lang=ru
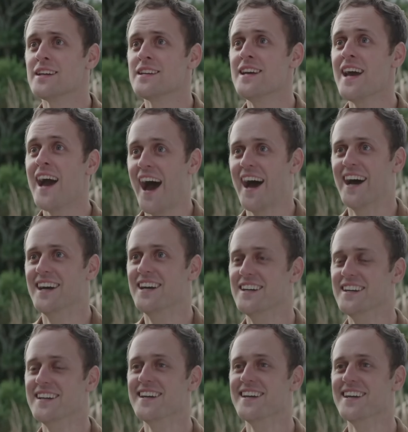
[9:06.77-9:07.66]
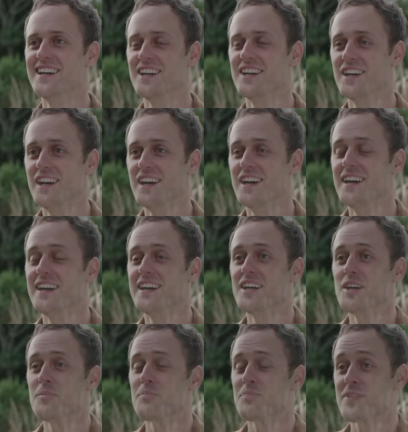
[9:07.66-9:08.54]
Да.
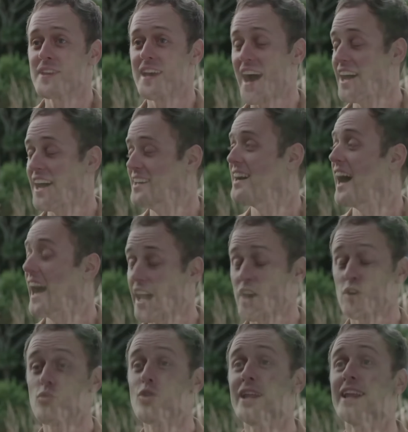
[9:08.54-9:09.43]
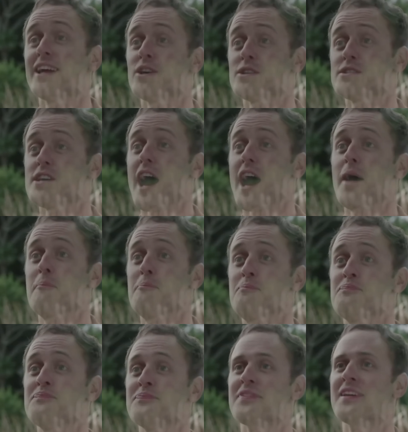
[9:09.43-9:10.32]
Да, было очень здорово.
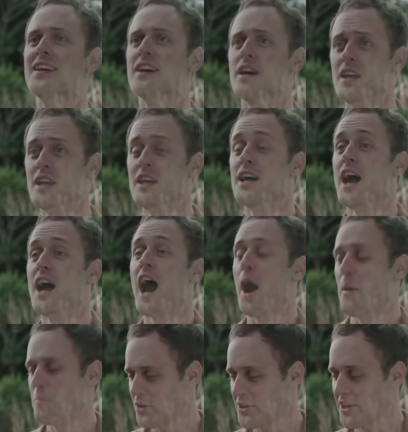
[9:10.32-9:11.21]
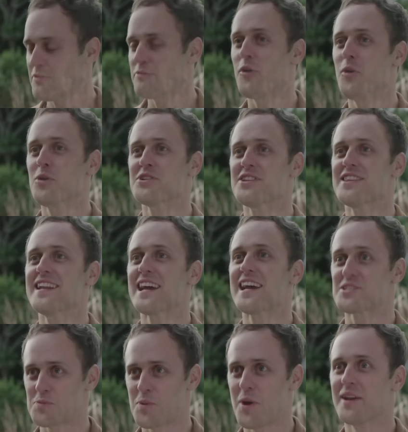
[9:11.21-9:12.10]
Мне не терпится начать
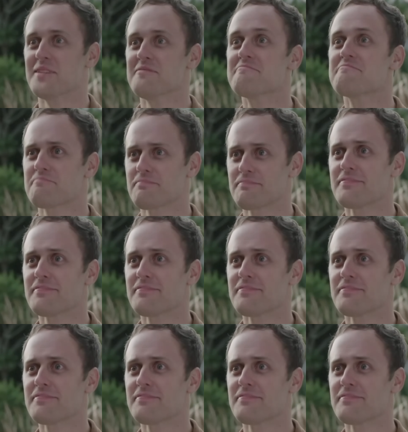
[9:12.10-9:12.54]
новый квест.